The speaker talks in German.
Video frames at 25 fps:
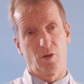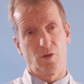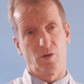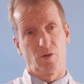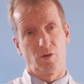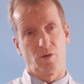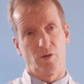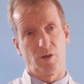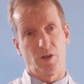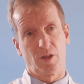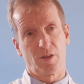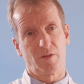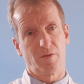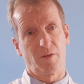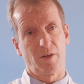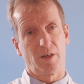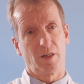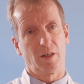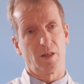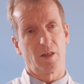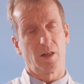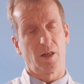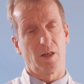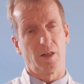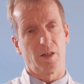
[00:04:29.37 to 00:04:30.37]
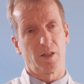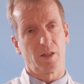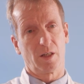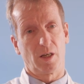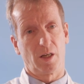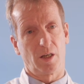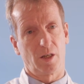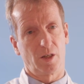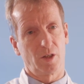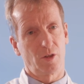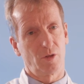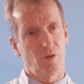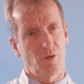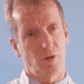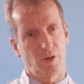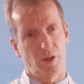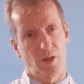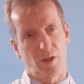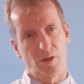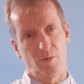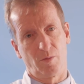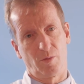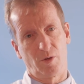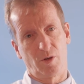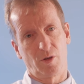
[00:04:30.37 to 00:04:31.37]
Und deswegen kann ich eigentlich nur
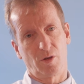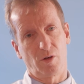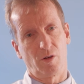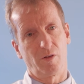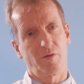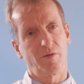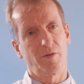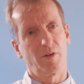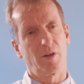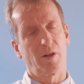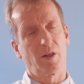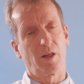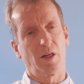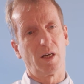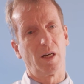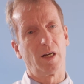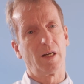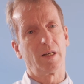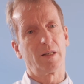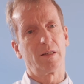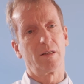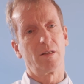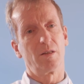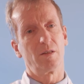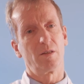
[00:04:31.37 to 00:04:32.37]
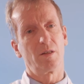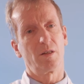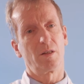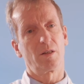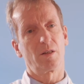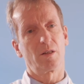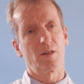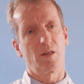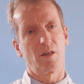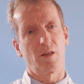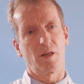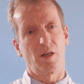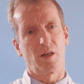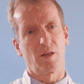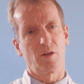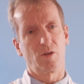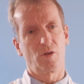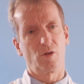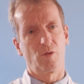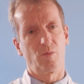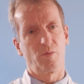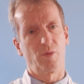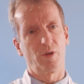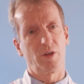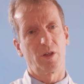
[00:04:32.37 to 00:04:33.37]
jedem Betroffenen raten, sich an einen
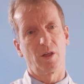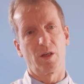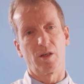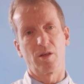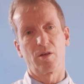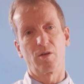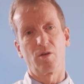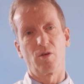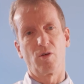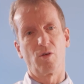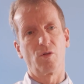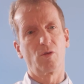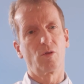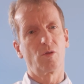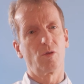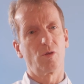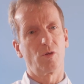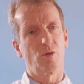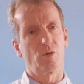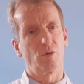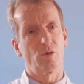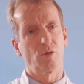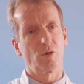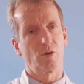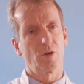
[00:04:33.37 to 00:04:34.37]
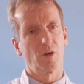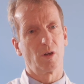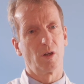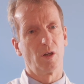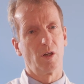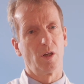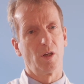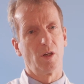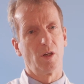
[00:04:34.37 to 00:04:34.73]
kompetenten Onkologen